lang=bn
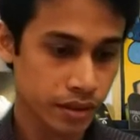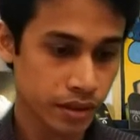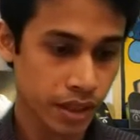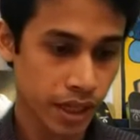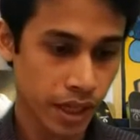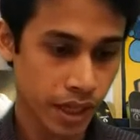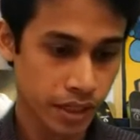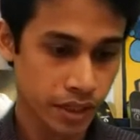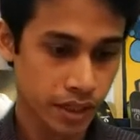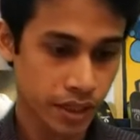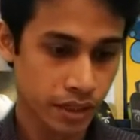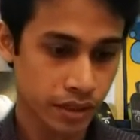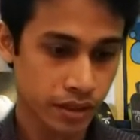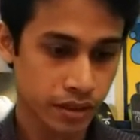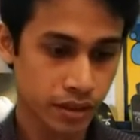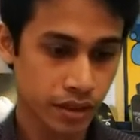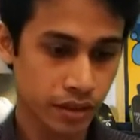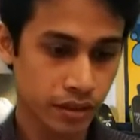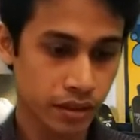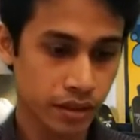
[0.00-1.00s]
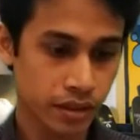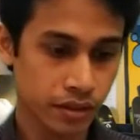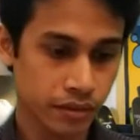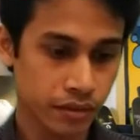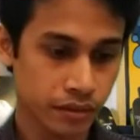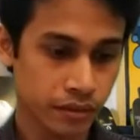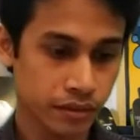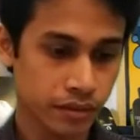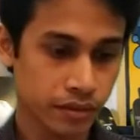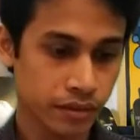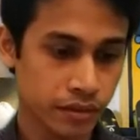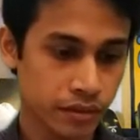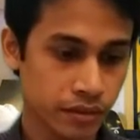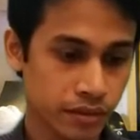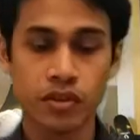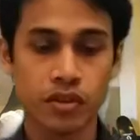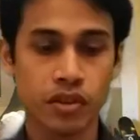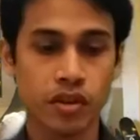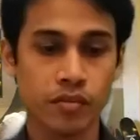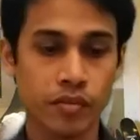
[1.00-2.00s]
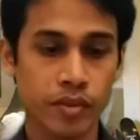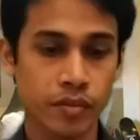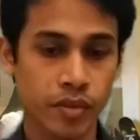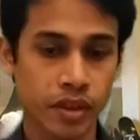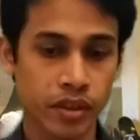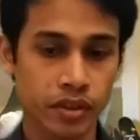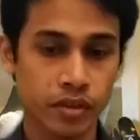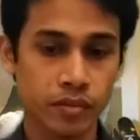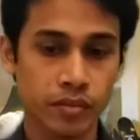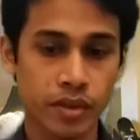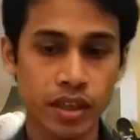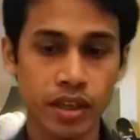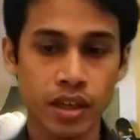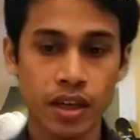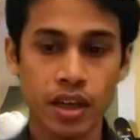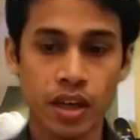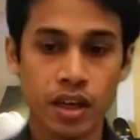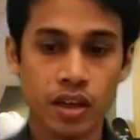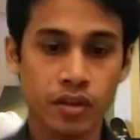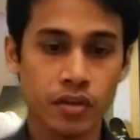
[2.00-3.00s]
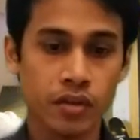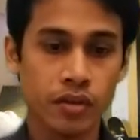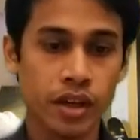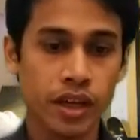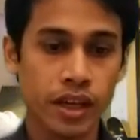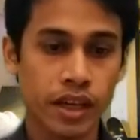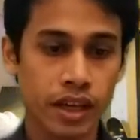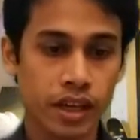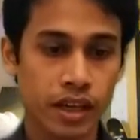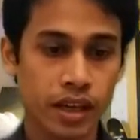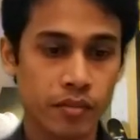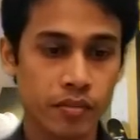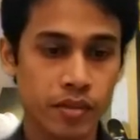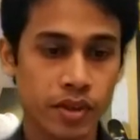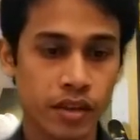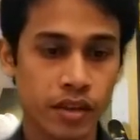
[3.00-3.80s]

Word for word: দেখা যাক তাহলে ডট কমের মাধ্যমে তো এখানে আমরা